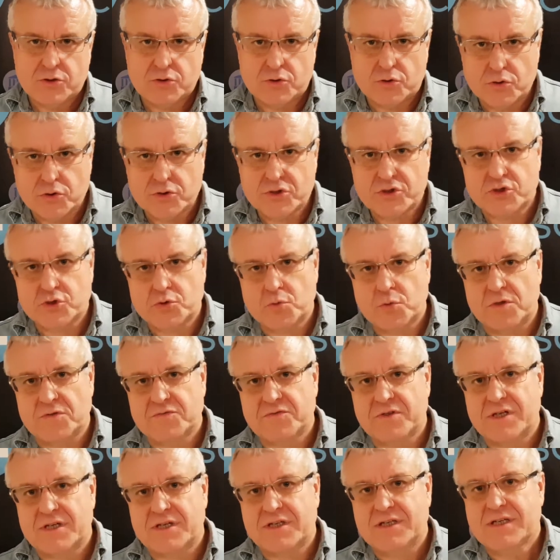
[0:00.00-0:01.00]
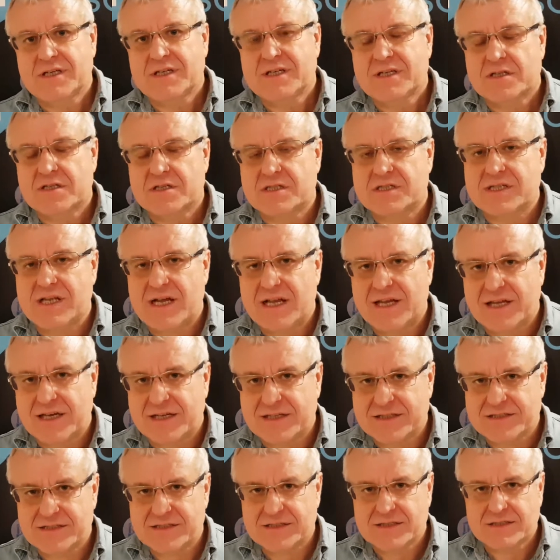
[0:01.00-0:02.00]
Drugi człowiek
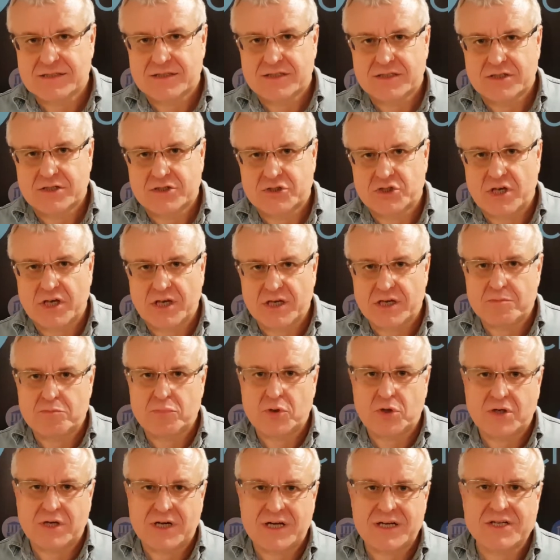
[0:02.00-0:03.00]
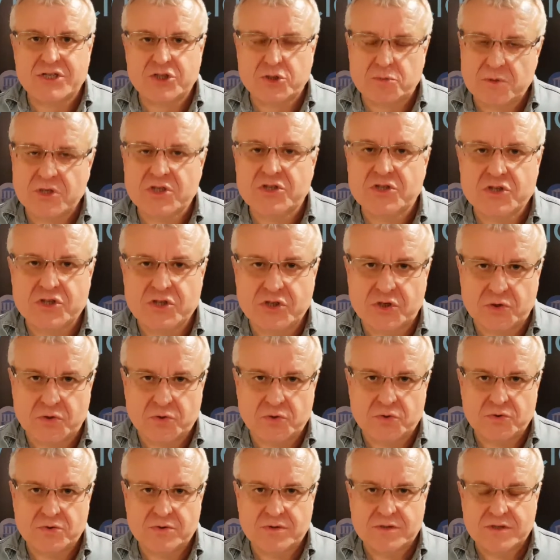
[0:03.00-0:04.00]
znalazł Księgę Boga na
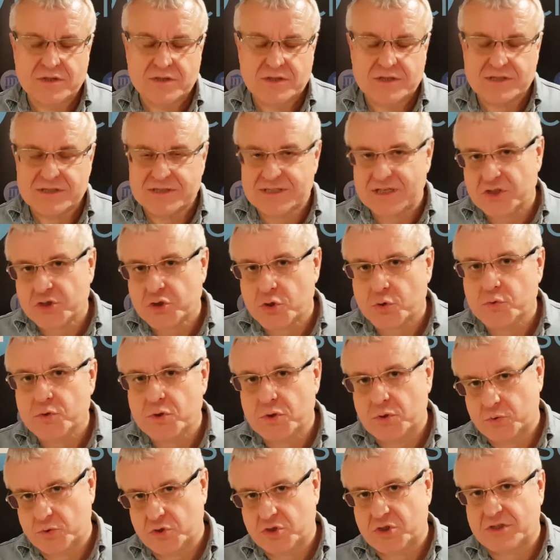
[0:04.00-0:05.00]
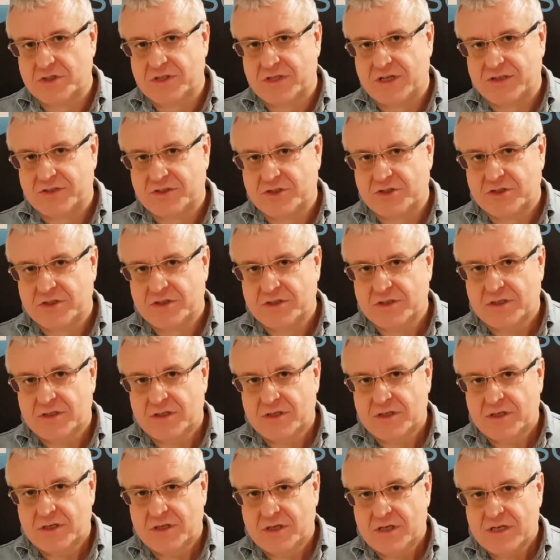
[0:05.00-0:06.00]
śmietniku. Zaczął ją czytać.
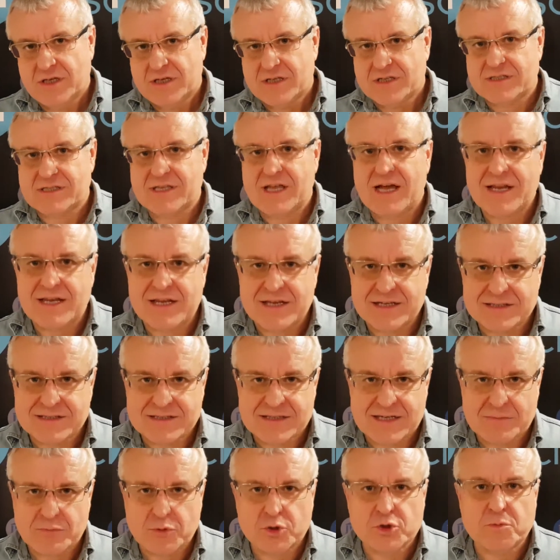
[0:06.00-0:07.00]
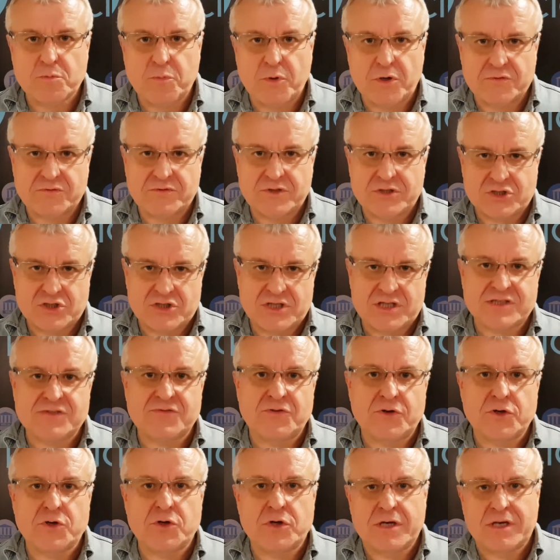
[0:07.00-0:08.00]
Znalazł tam odpowiedź na
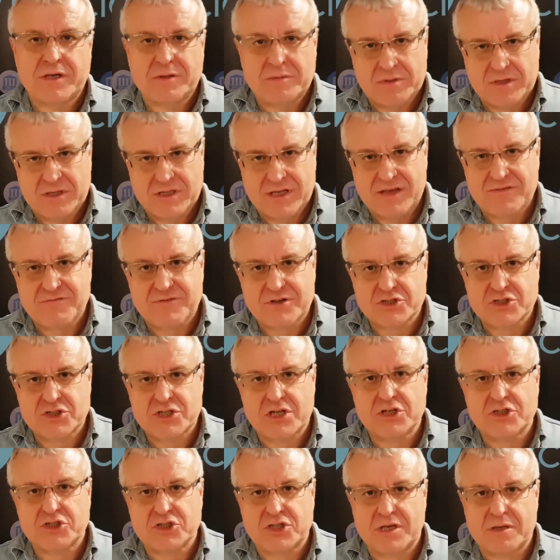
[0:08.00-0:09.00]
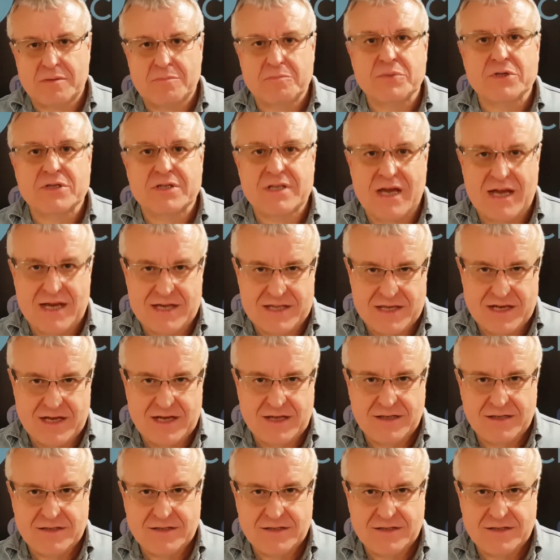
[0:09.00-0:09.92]
swoje najważniejsze pytania.